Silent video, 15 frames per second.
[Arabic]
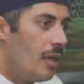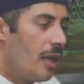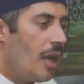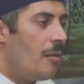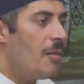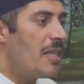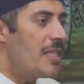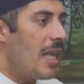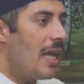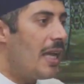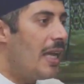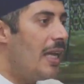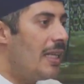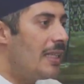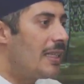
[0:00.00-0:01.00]
خمس
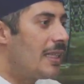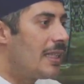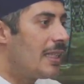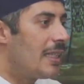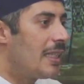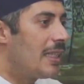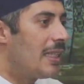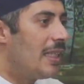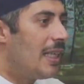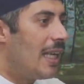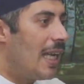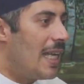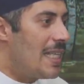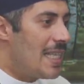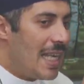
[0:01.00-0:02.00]
حاجات
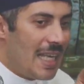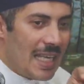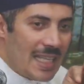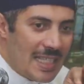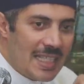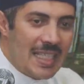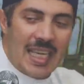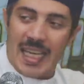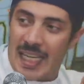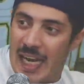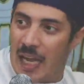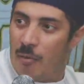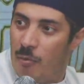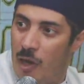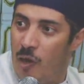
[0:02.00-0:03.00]
إذا الإنسان
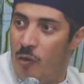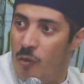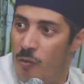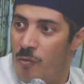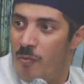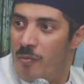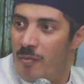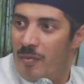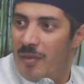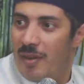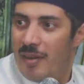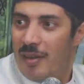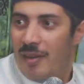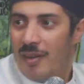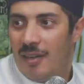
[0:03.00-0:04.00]
عملهم
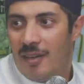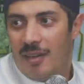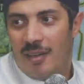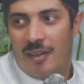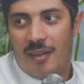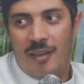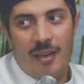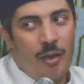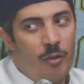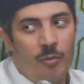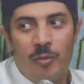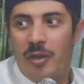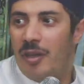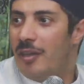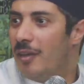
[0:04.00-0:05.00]
لا
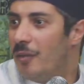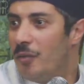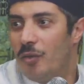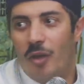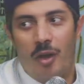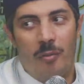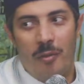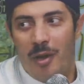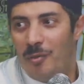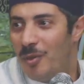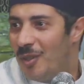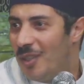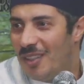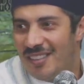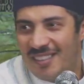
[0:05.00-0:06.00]
يمكن ينضام
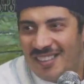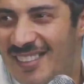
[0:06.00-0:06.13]
أبدا